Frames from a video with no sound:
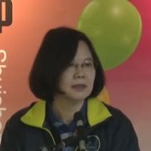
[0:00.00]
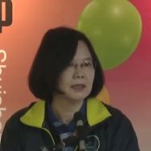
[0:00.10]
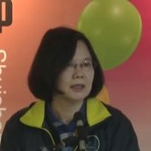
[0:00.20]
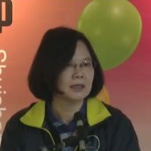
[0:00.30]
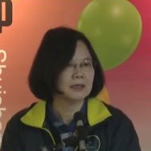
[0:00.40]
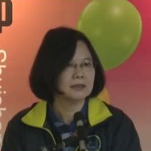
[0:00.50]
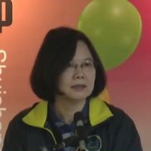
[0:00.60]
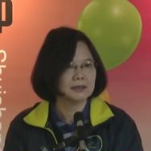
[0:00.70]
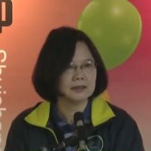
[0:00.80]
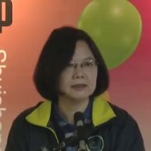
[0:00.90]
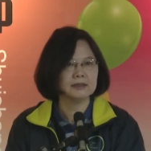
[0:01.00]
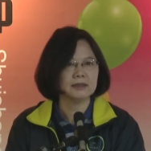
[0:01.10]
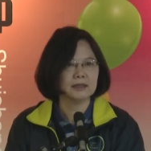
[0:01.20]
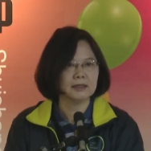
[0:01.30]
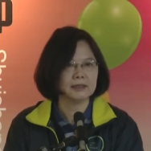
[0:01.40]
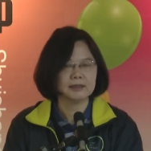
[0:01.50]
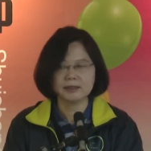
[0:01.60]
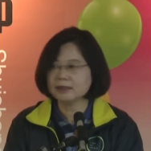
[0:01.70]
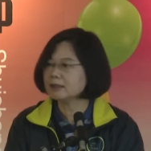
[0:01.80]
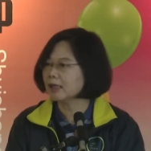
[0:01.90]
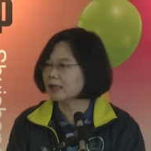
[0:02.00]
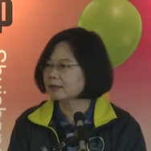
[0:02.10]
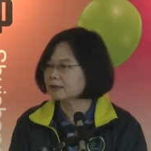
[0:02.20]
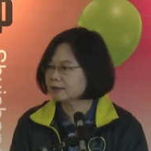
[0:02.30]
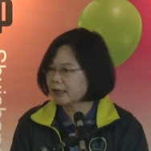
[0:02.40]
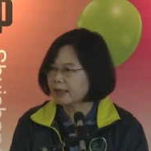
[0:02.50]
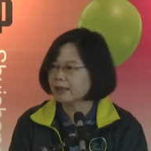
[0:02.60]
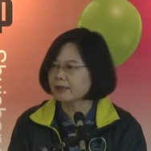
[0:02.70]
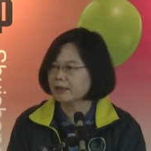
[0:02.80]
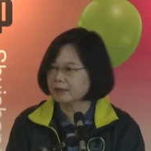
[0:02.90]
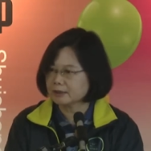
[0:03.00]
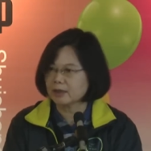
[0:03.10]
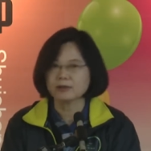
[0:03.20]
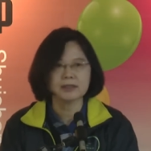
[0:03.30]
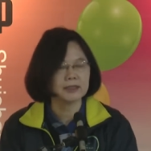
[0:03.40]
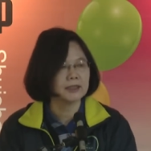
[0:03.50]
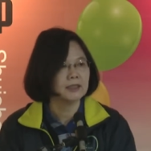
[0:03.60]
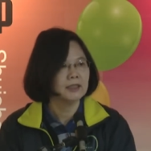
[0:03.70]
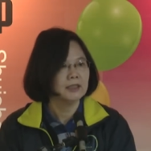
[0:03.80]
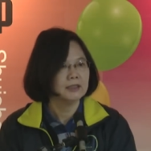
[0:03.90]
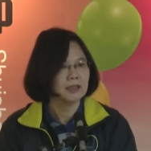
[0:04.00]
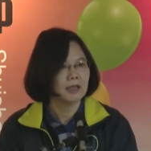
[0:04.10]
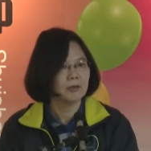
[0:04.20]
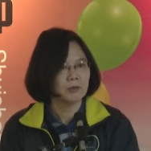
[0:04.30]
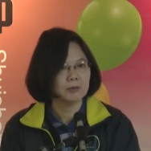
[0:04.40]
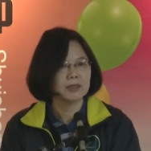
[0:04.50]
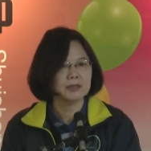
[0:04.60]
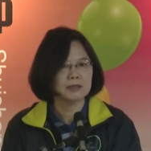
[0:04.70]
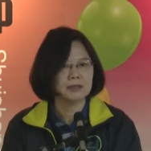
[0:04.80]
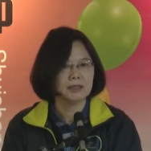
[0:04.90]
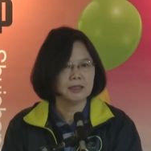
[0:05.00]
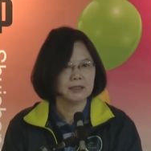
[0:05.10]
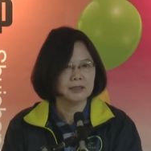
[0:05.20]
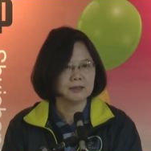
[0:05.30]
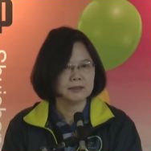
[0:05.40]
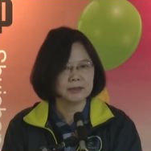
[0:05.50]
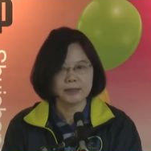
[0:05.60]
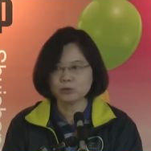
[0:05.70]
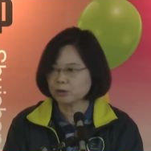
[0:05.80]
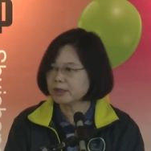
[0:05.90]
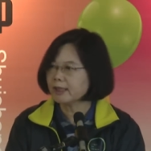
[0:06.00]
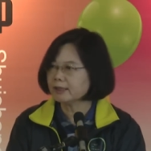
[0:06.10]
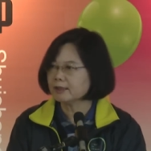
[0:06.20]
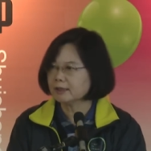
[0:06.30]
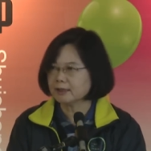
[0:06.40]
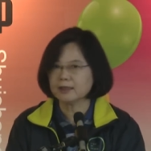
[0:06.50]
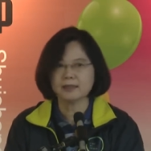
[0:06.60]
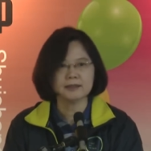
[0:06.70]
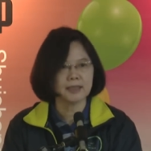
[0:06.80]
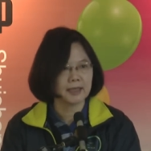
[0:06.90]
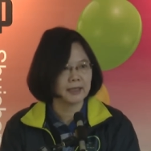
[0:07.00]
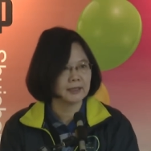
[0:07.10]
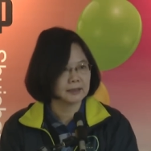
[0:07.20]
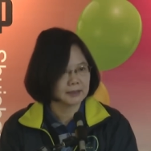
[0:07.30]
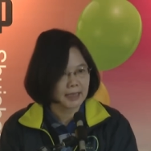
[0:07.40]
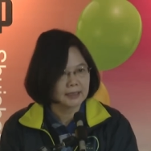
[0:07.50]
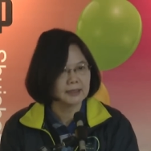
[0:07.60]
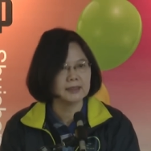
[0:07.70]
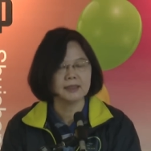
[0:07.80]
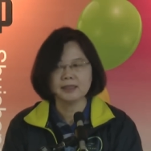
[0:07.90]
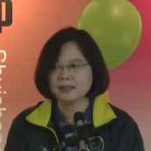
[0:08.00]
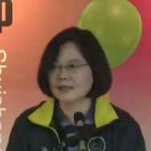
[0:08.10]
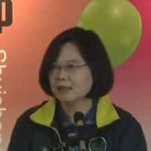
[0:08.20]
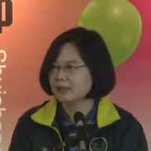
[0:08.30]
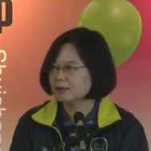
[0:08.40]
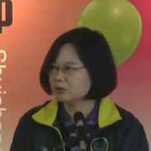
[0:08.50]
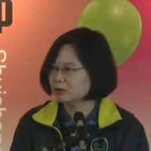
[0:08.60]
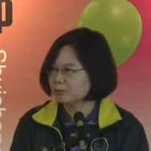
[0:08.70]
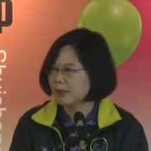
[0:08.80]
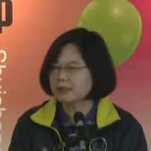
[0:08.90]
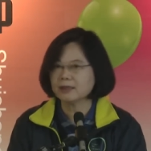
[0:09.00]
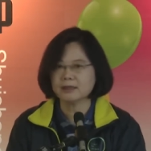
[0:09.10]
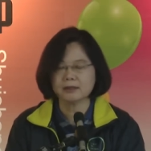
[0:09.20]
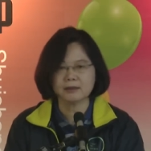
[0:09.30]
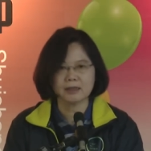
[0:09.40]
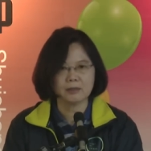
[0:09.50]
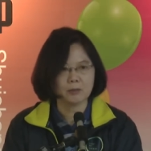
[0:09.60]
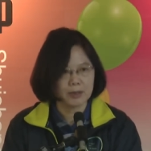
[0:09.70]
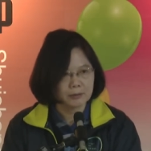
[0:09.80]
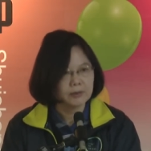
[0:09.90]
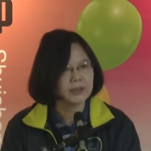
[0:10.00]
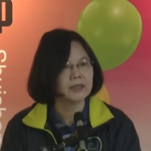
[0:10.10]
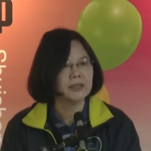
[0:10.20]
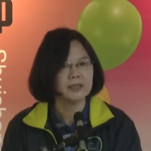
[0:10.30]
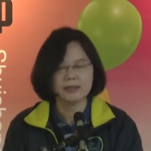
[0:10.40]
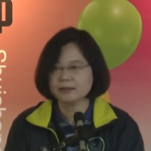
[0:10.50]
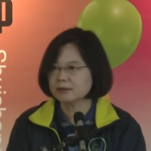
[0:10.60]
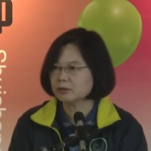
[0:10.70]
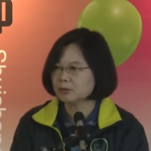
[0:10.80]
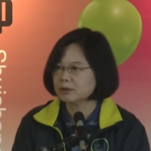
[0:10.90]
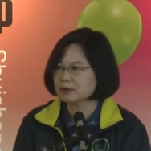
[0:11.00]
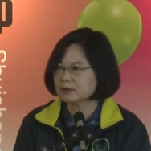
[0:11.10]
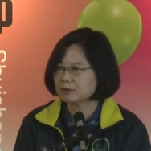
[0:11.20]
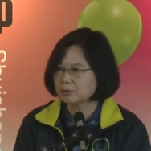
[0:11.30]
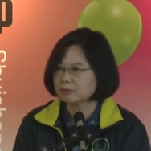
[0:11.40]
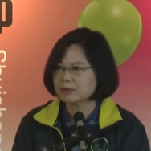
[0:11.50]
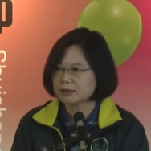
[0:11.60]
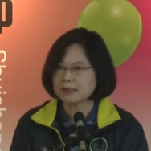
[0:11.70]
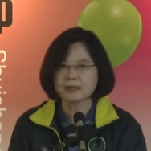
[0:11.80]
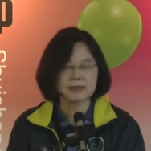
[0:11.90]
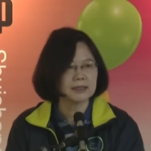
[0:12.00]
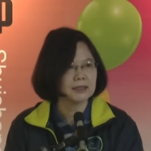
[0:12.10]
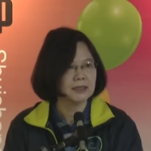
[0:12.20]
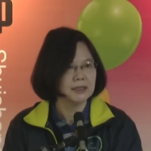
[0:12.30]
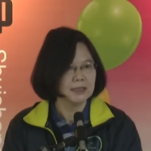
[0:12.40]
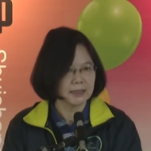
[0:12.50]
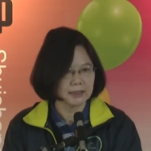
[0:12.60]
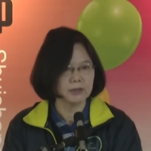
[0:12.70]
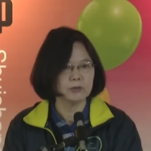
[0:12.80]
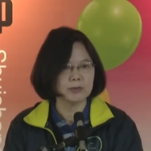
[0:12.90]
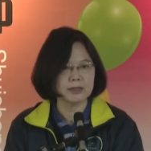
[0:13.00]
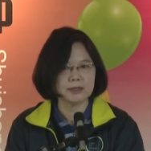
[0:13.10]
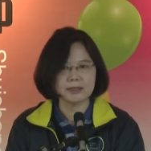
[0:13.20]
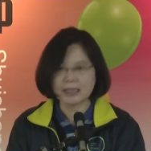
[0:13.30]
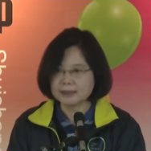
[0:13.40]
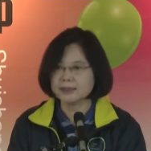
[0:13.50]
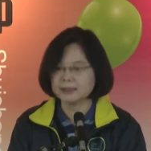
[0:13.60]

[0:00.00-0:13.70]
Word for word: 呃，跟呃新港在呃扫街。那我们呃在昨天也在嘉义。呃，举办的呃晚会也有很多的我们的乡亲呢，来给我们打气